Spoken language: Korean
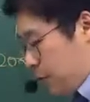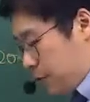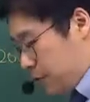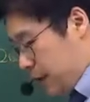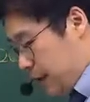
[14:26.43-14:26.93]
볼
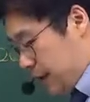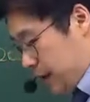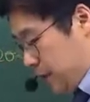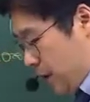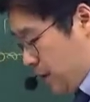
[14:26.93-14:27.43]
수
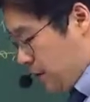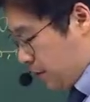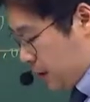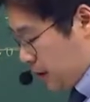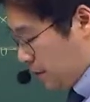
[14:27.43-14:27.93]

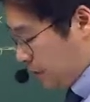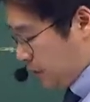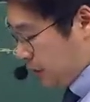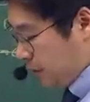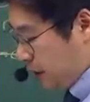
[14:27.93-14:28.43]
있으며, 자, 볼 수
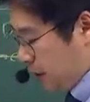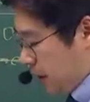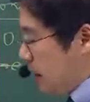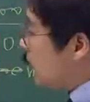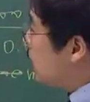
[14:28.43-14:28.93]
있으며,
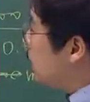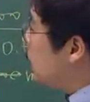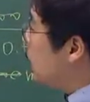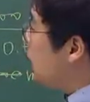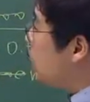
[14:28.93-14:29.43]
자,
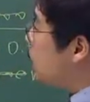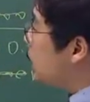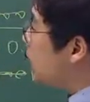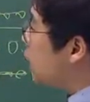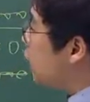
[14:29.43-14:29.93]
지역
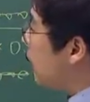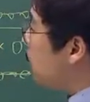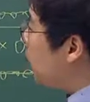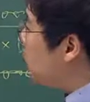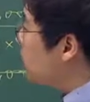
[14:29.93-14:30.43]
지구의
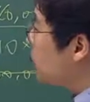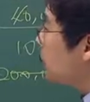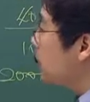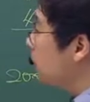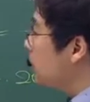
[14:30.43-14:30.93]
법적
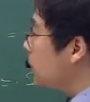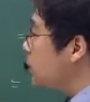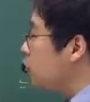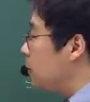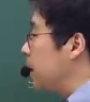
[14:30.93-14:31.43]
근거를
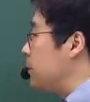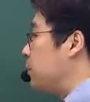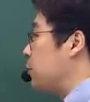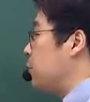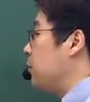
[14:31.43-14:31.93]
최초로 마련한
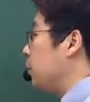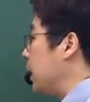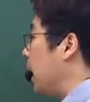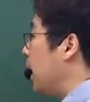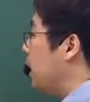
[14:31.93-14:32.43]
법규는
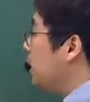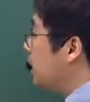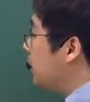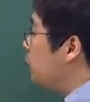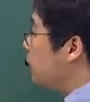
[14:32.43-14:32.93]
뭐냐?
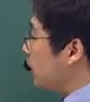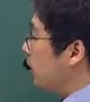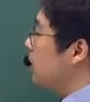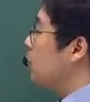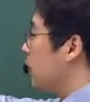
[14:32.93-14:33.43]
이 중에서
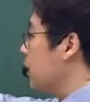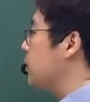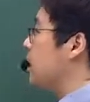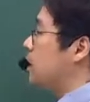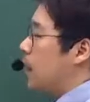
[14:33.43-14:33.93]
가장 오래된
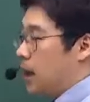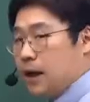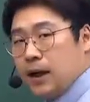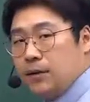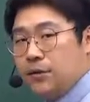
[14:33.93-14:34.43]
거
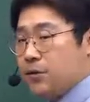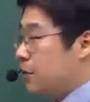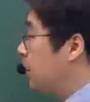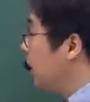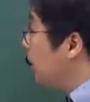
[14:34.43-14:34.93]
찾아라라는
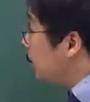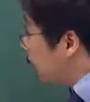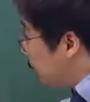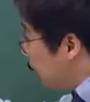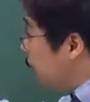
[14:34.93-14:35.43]
거죠.
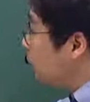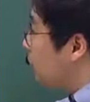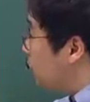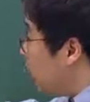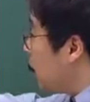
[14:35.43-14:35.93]
딱
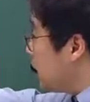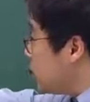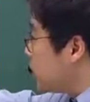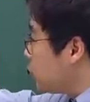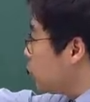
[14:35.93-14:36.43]
봐도 뭐가 가장
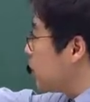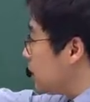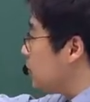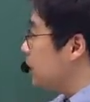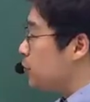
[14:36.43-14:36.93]
오래?
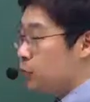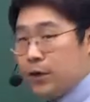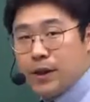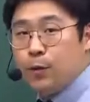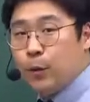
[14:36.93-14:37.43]
조선자부터는
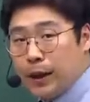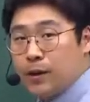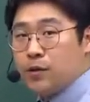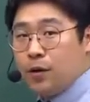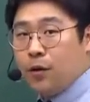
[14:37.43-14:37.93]
조선이 제일
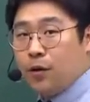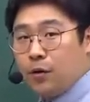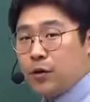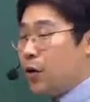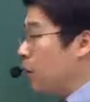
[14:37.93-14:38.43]
오래됐겠죠,
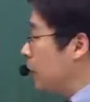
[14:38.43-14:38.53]
그죠?